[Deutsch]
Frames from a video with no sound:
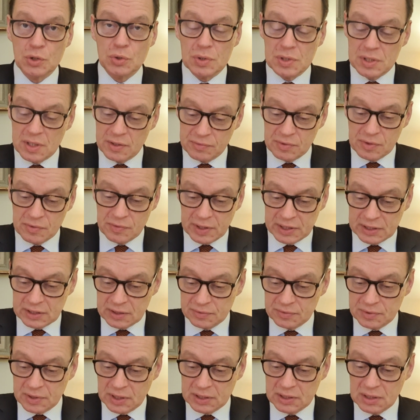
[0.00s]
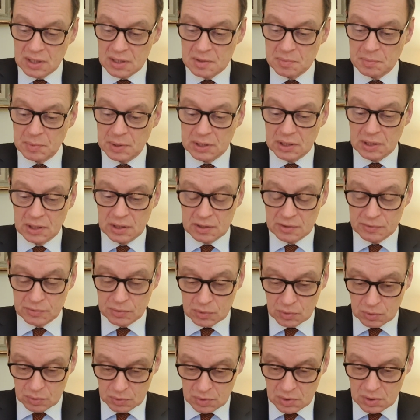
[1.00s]
schon sehr viel weiter vielleicht als manch einer
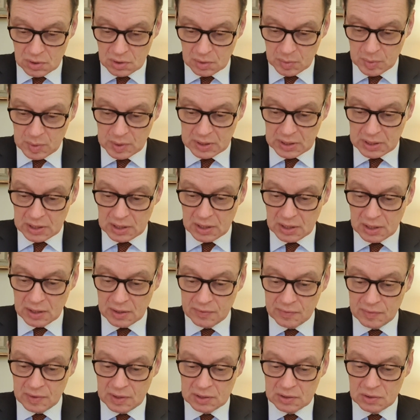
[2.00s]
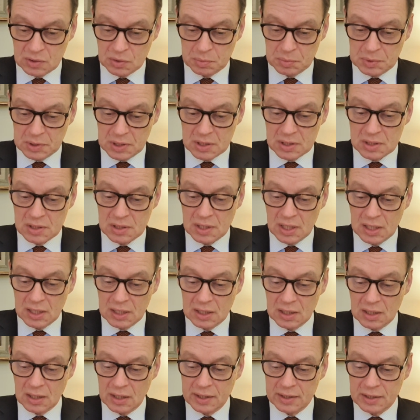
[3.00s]
von uns, aber er war zumindest
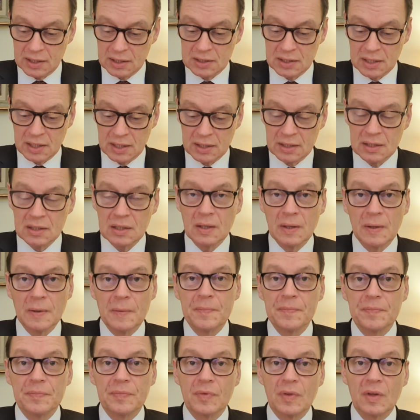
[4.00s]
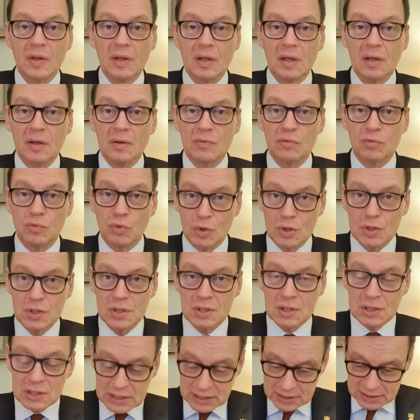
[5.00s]
der, einer, der
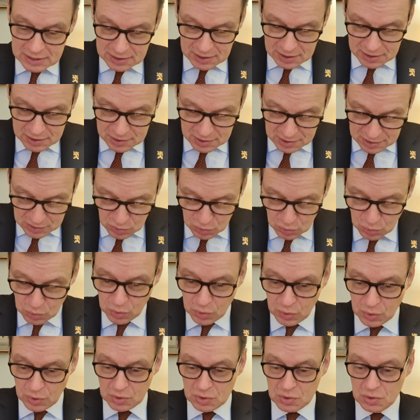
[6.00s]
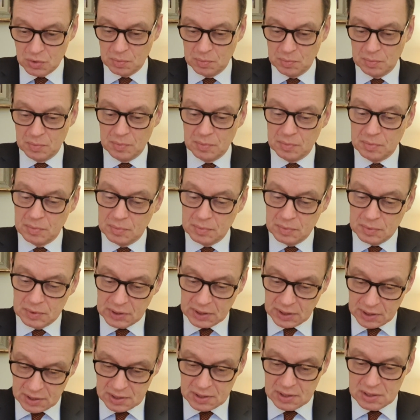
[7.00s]
wusste, dass das dazugehört zum
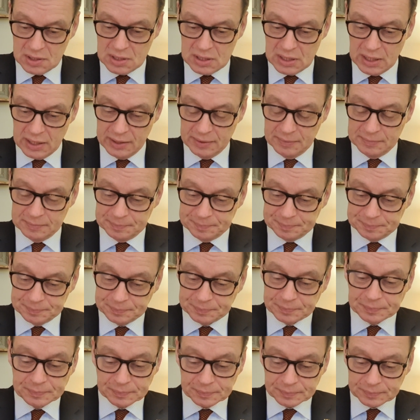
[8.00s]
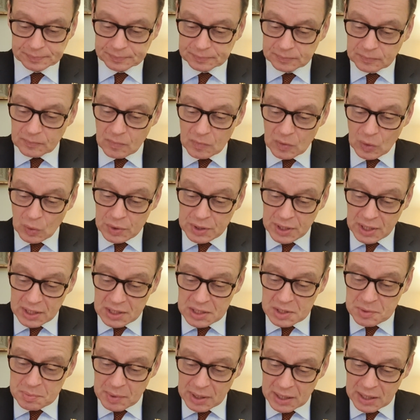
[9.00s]
Christsein. Und jedes